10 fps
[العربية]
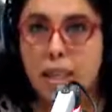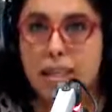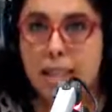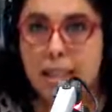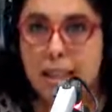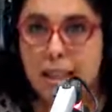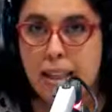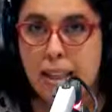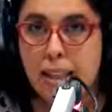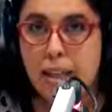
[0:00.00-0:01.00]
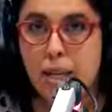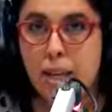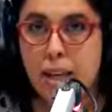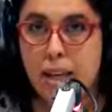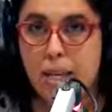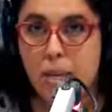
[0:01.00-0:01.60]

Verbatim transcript: يتزاد العدد هذا في الايام